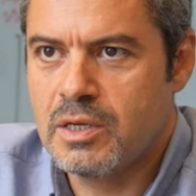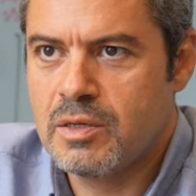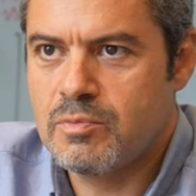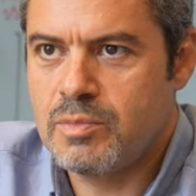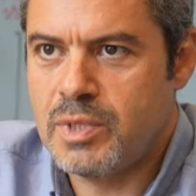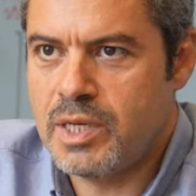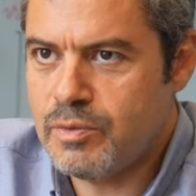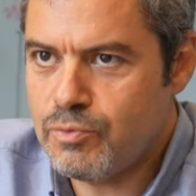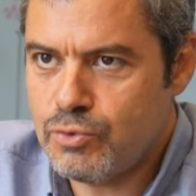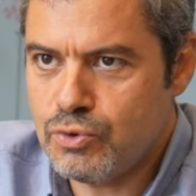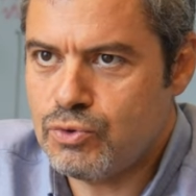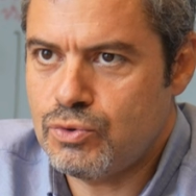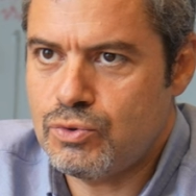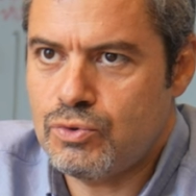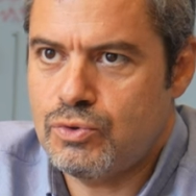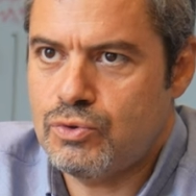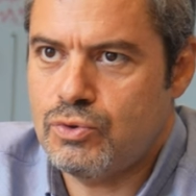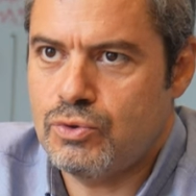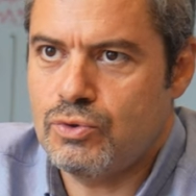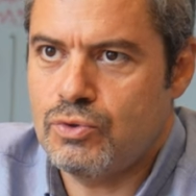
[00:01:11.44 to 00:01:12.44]

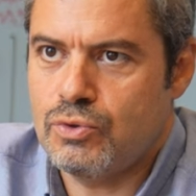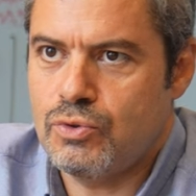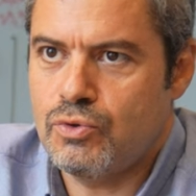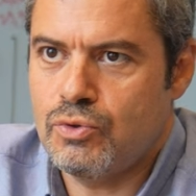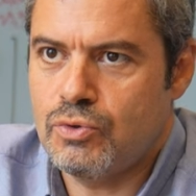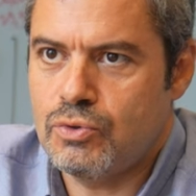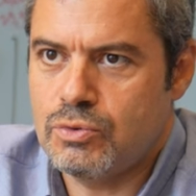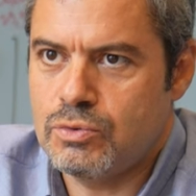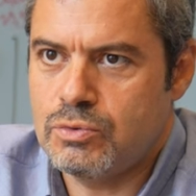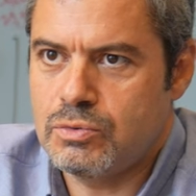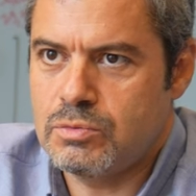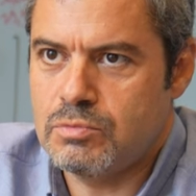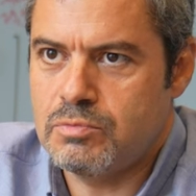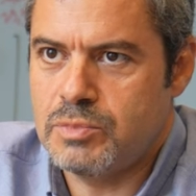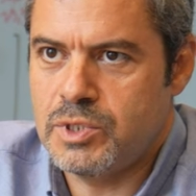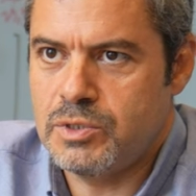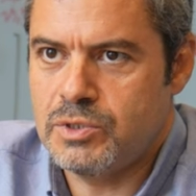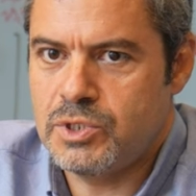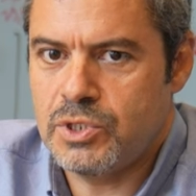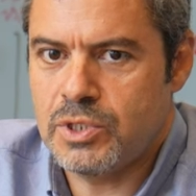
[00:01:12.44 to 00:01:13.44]
bilemiyorsunuz çünkü o
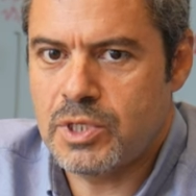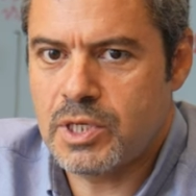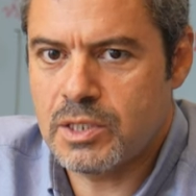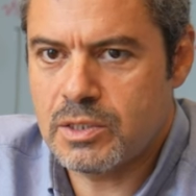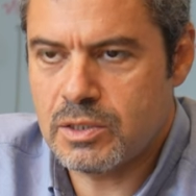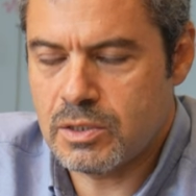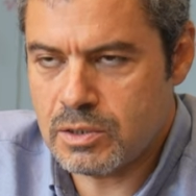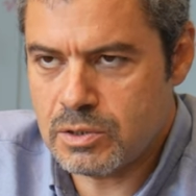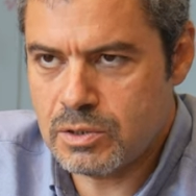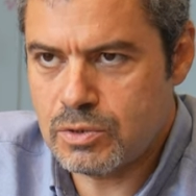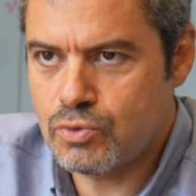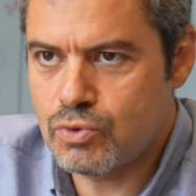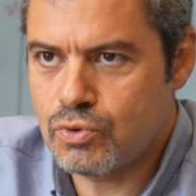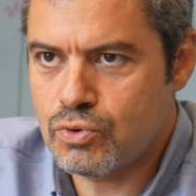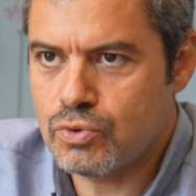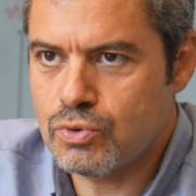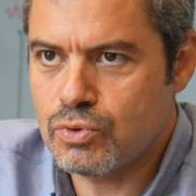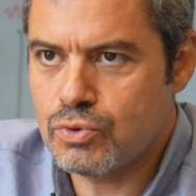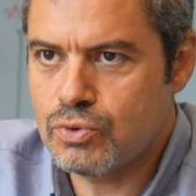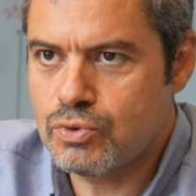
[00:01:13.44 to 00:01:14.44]
bir şirket nasıl
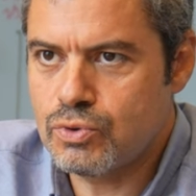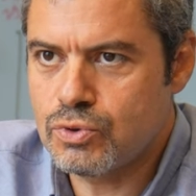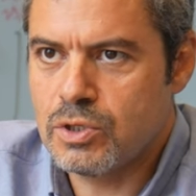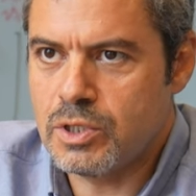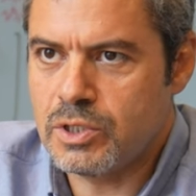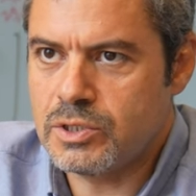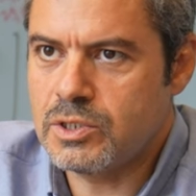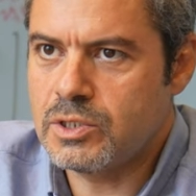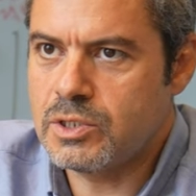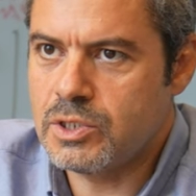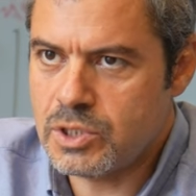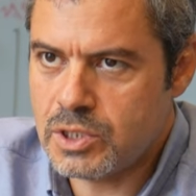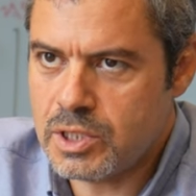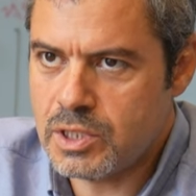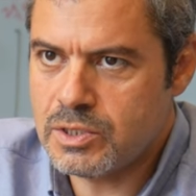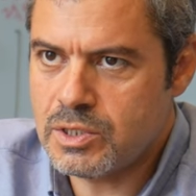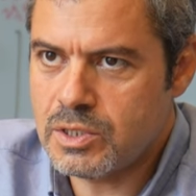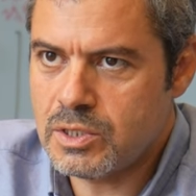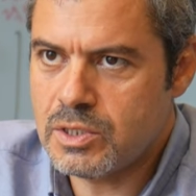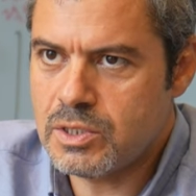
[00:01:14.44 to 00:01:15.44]
kurulur, nasıl
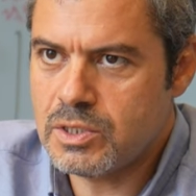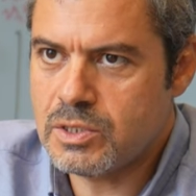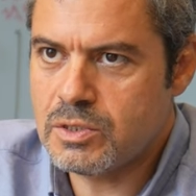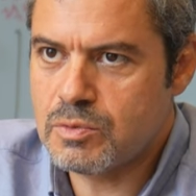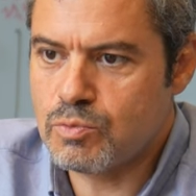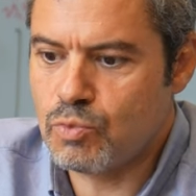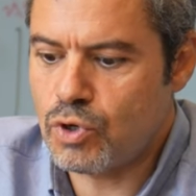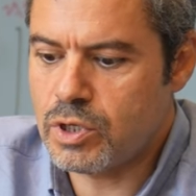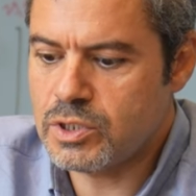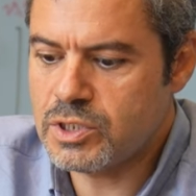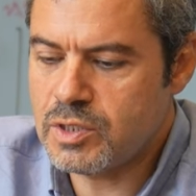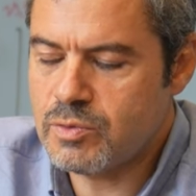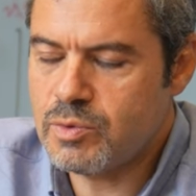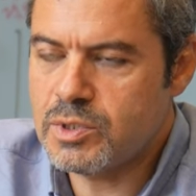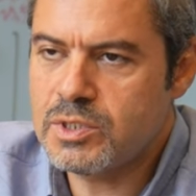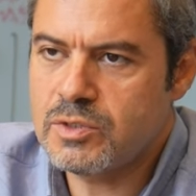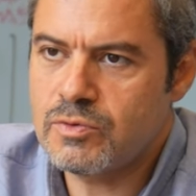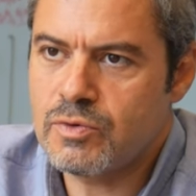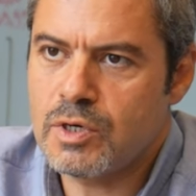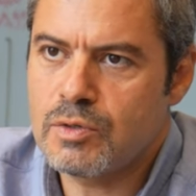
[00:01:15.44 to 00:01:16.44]
işletilir,
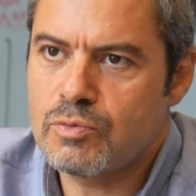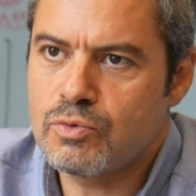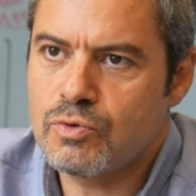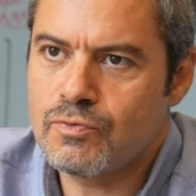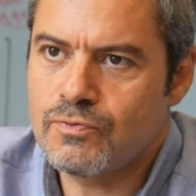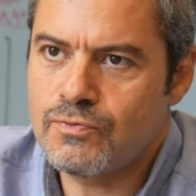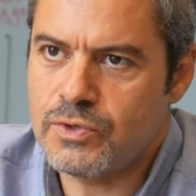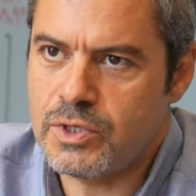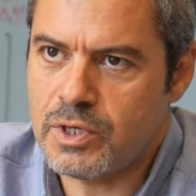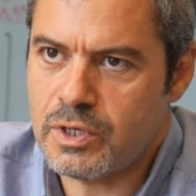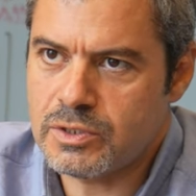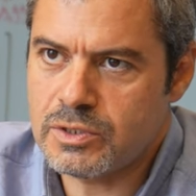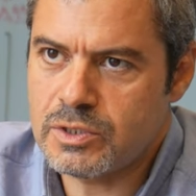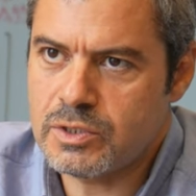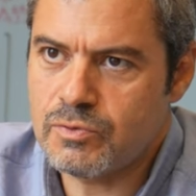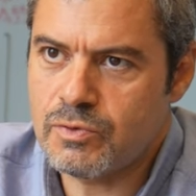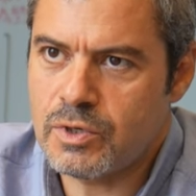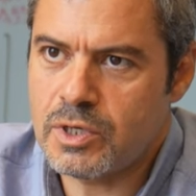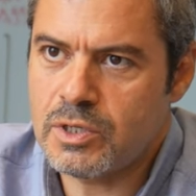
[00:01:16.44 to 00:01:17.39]
muhasebesi var bunun, finansı